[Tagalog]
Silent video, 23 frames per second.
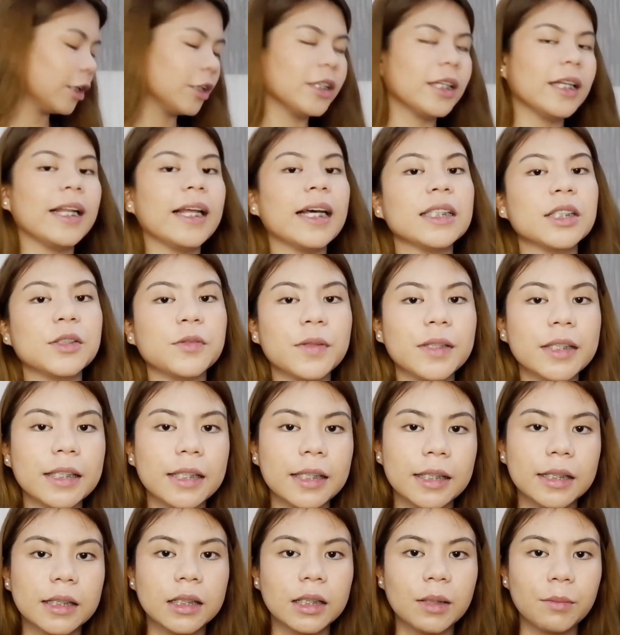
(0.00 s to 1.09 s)
Now, the next one
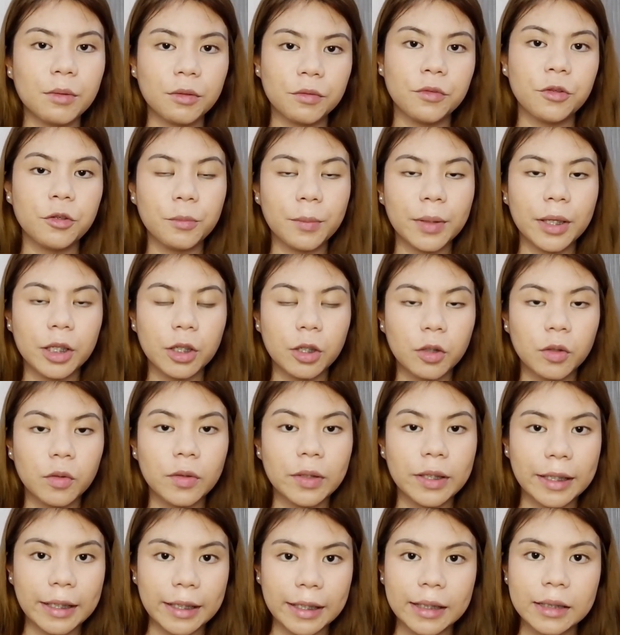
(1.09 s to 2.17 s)
is, some of you may
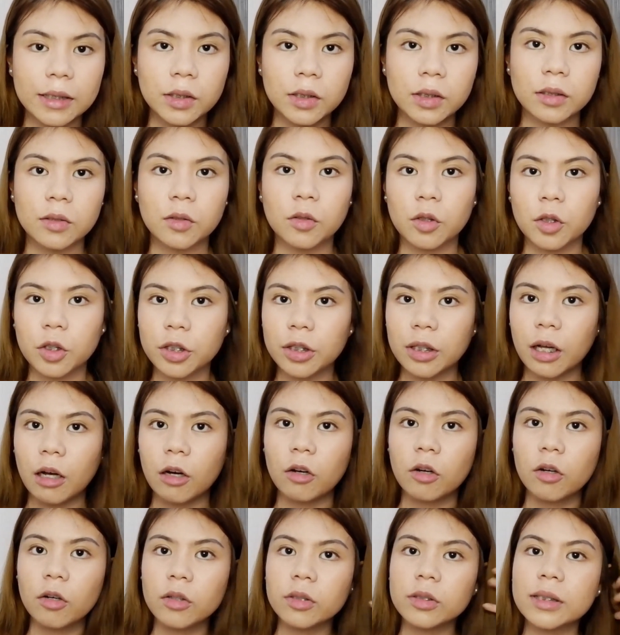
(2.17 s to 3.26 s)
know is kulot
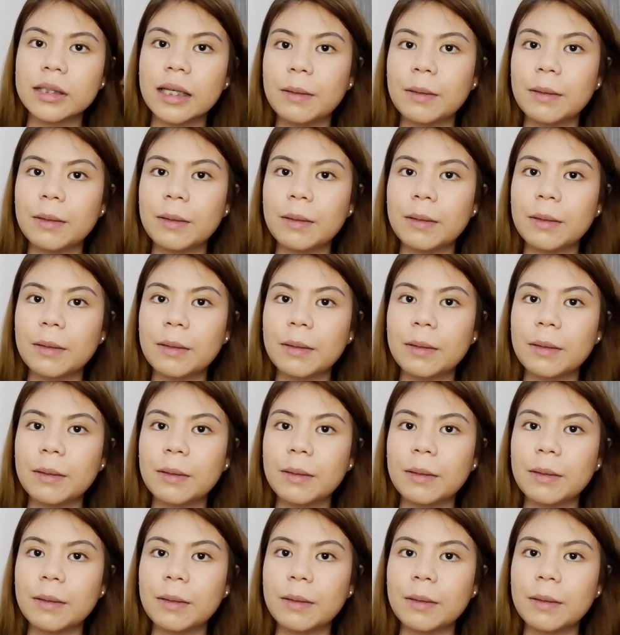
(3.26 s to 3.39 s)
ako.